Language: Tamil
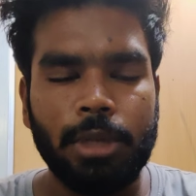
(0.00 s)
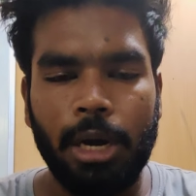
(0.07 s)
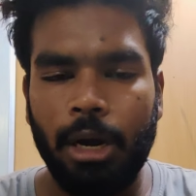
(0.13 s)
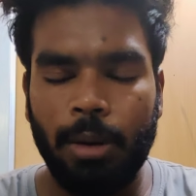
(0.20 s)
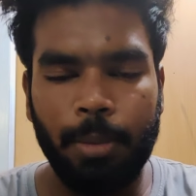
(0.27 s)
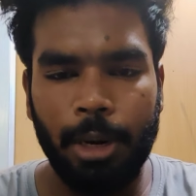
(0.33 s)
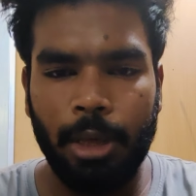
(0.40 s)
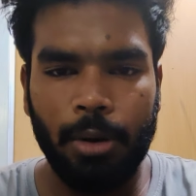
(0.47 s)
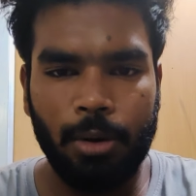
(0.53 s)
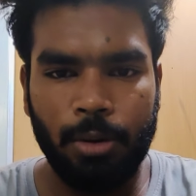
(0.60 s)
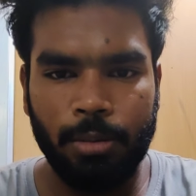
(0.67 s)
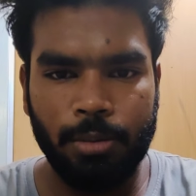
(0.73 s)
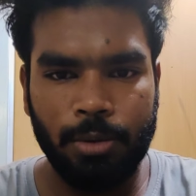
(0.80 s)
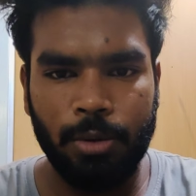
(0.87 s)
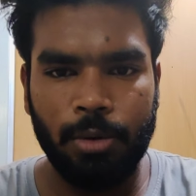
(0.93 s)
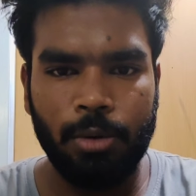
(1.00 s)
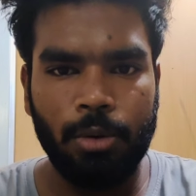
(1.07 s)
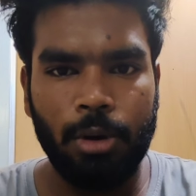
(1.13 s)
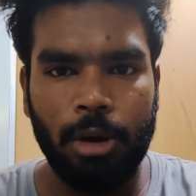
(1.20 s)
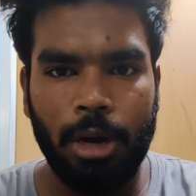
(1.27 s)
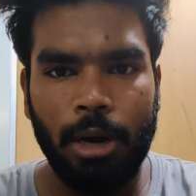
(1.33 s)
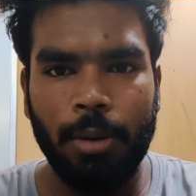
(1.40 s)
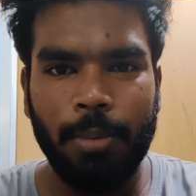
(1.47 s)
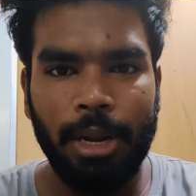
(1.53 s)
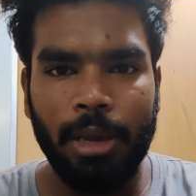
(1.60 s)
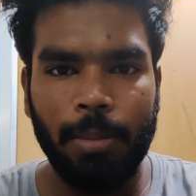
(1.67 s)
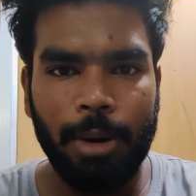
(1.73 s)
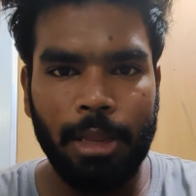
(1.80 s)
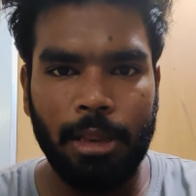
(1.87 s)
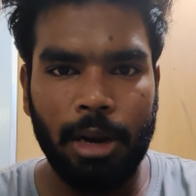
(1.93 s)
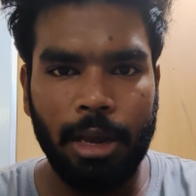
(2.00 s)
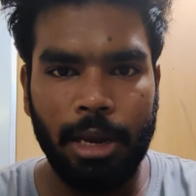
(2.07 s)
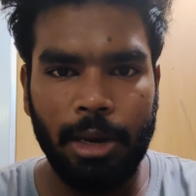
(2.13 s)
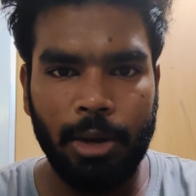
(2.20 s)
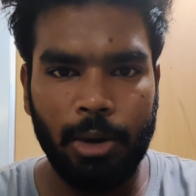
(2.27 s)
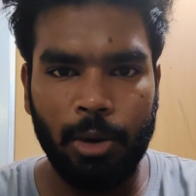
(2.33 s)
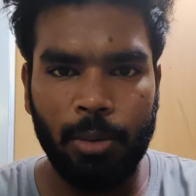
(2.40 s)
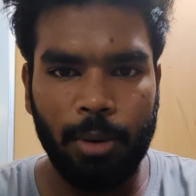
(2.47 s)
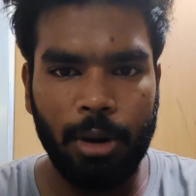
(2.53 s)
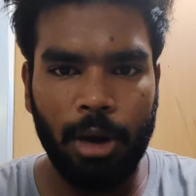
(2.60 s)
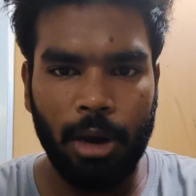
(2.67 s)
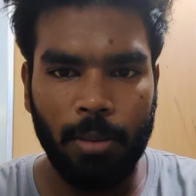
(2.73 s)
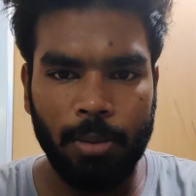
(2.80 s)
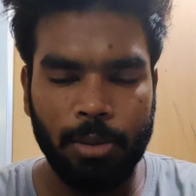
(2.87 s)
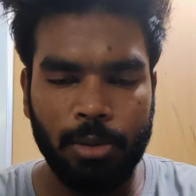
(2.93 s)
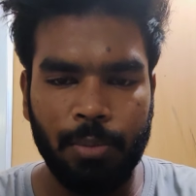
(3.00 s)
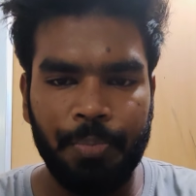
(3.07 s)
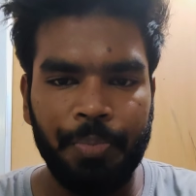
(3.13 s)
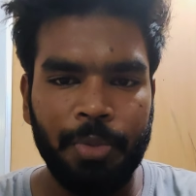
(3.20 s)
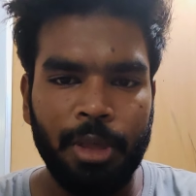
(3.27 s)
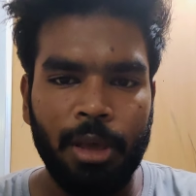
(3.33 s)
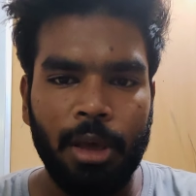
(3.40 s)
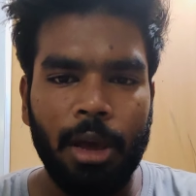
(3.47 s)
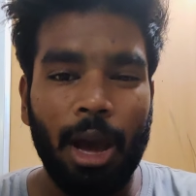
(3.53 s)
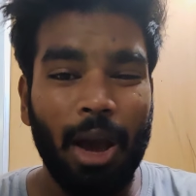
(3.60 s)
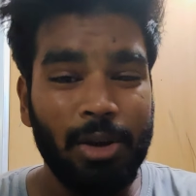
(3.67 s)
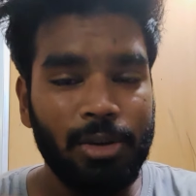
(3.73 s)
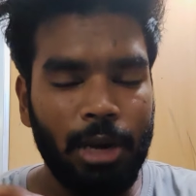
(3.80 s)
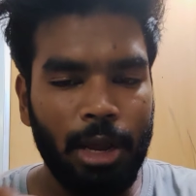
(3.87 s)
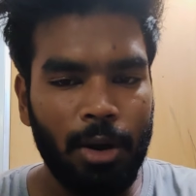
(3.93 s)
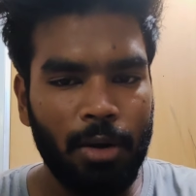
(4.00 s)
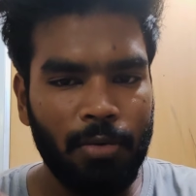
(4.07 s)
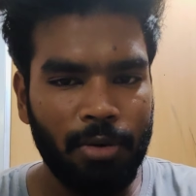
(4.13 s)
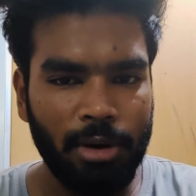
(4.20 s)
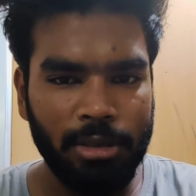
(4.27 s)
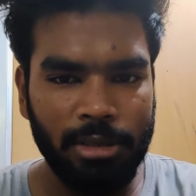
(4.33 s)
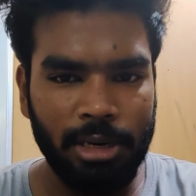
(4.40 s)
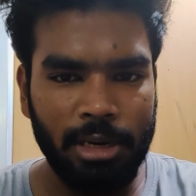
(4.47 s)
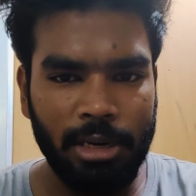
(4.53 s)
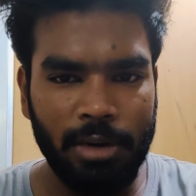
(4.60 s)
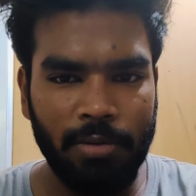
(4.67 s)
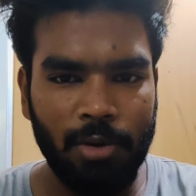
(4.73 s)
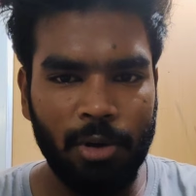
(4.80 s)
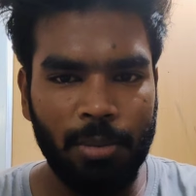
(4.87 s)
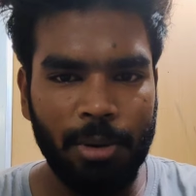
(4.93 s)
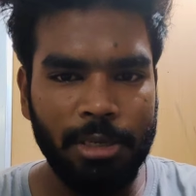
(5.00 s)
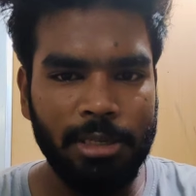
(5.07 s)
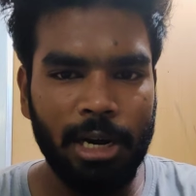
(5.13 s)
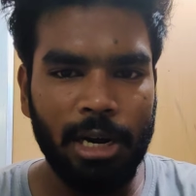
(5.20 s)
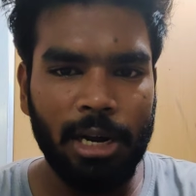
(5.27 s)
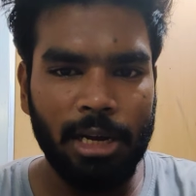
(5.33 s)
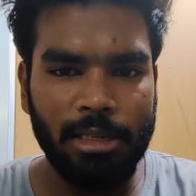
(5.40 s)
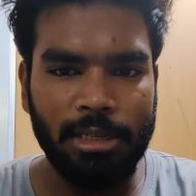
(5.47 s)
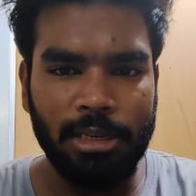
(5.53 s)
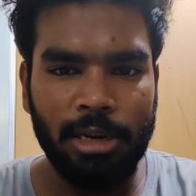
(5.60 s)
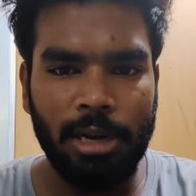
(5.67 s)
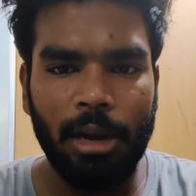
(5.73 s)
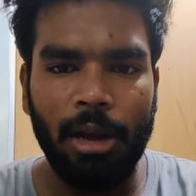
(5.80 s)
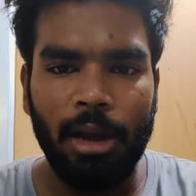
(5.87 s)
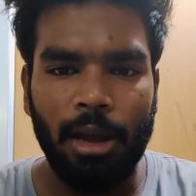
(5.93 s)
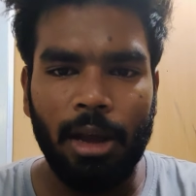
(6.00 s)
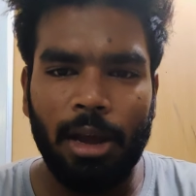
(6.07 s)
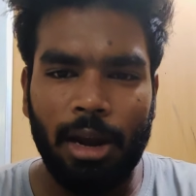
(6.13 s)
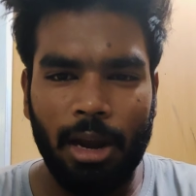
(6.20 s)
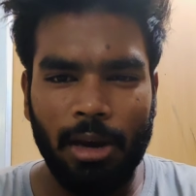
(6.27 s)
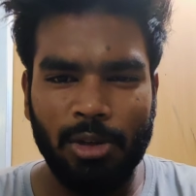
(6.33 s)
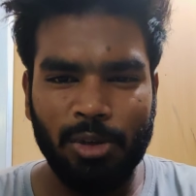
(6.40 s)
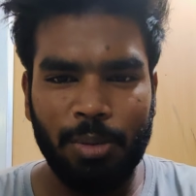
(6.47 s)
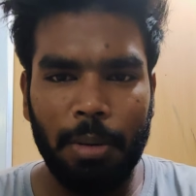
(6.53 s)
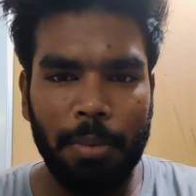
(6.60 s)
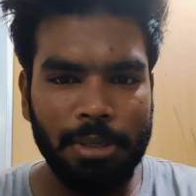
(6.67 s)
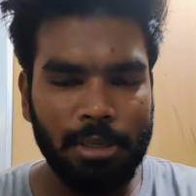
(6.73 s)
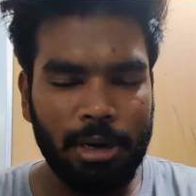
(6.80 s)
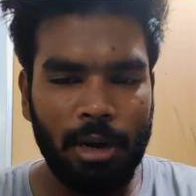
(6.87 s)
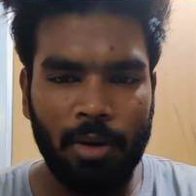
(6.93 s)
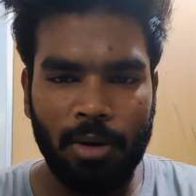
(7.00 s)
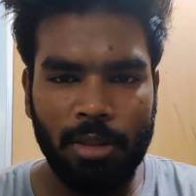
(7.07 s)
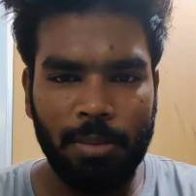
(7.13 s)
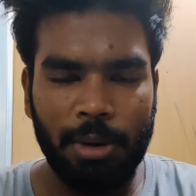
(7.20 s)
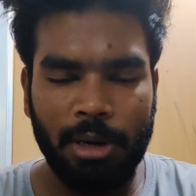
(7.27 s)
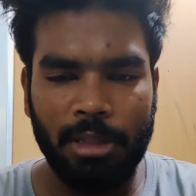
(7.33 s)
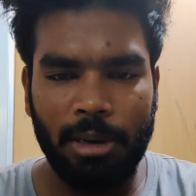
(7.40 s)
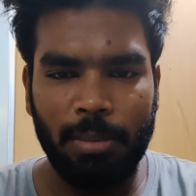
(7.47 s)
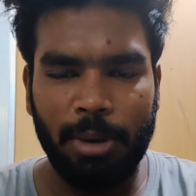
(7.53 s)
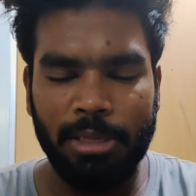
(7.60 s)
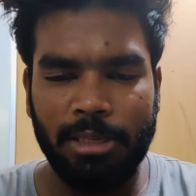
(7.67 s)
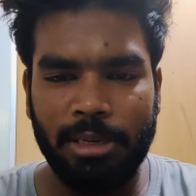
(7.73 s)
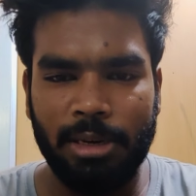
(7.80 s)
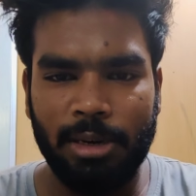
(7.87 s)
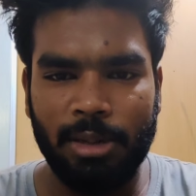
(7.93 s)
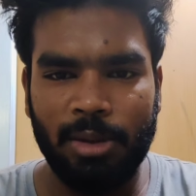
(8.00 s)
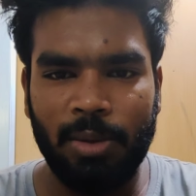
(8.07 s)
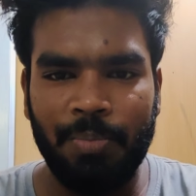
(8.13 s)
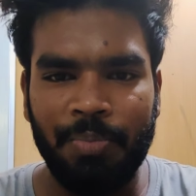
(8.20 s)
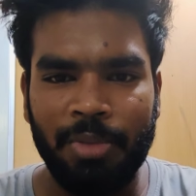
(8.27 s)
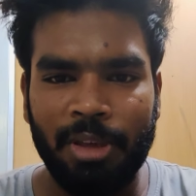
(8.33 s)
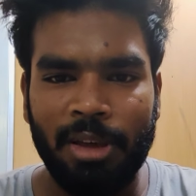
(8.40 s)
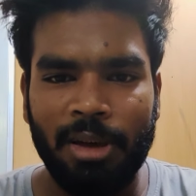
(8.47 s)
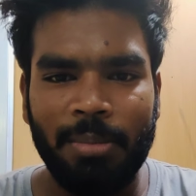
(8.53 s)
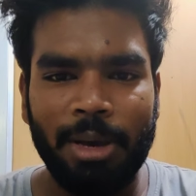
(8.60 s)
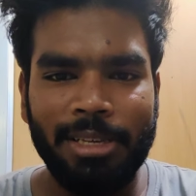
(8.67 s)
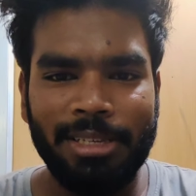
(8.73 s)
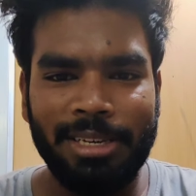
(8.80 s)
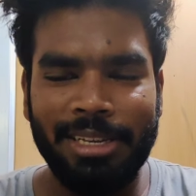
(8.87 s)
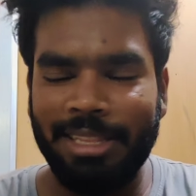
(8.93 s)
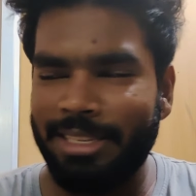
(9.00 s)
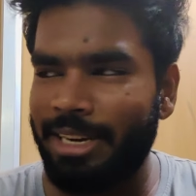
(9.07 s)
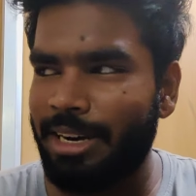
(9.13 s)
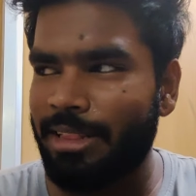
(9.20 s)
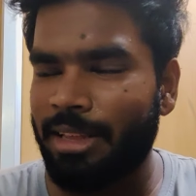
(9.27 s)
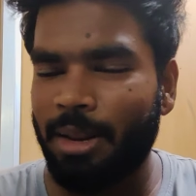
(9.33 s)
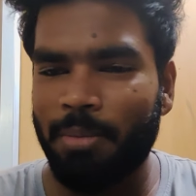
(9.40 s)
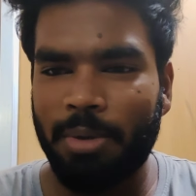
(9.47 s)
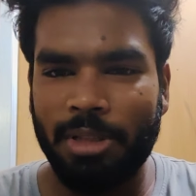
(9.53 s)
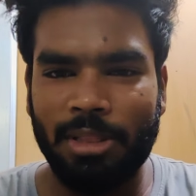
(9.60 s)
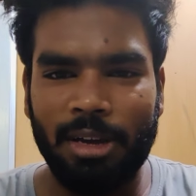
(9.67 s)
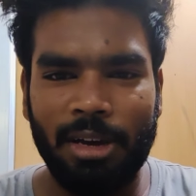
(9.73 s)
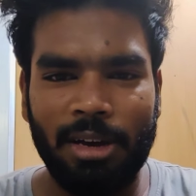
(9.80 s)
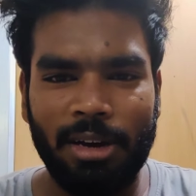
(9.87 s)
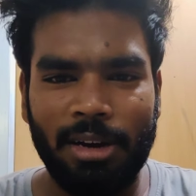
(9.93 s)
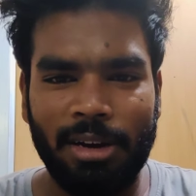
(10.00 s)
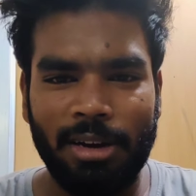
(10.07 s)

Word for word: ரெண்டு மணி இருக்கும் ஸோ ரெண்டு மணிக்கு மேலே தான் நாங்கள் இன்டர்வியூ பண்ண ஆரம்பித்தோம் ஆக்சுவலாக எங்களோட ஃபர்ஸ்ட் இன்டர்வியூ எப்படி ஸ்டார்ட் ஆச்சுன்னா நாங்கள் சும்மா பசங்களாம் உட்காந்து பக்கத்தில் பேசிகிட்டு இருந்தோம் பேசிட்டு இந்த சைடு திரும்பி பார்த்தா